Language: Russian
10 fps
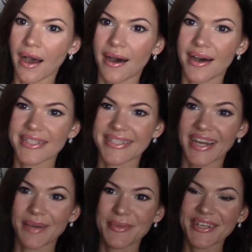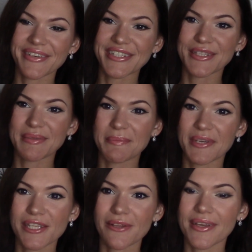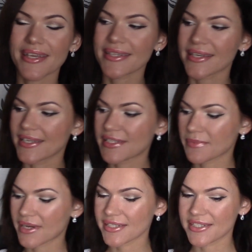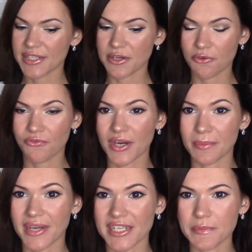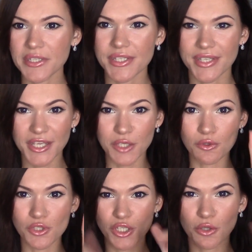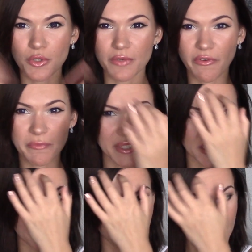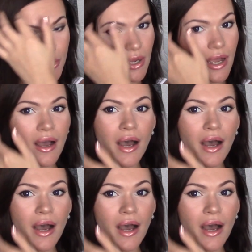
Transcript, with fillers: А, так, первое, что мне пришло, это из магазина Farm Cosmetic. Я кину ссылку у него в описании к видео.